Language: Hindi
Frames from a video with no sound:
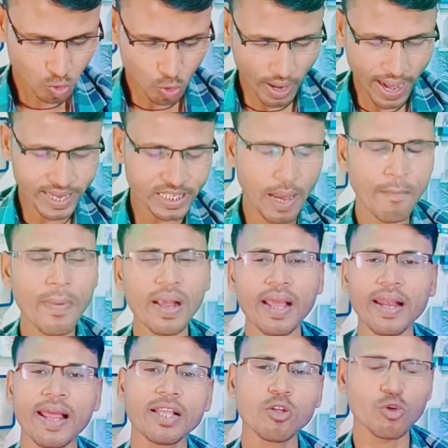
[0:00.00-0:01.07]
तो एनजेपा
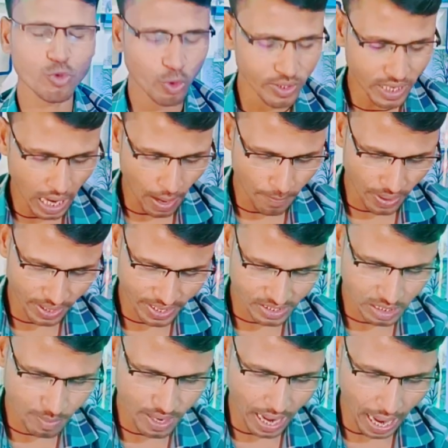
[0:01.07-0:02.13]
के लिए दोस्तों यहां पर
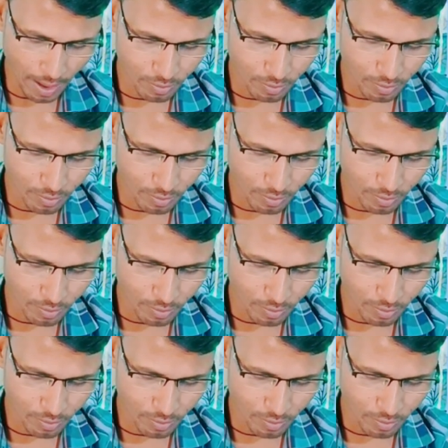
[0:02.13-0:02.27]
किसी भी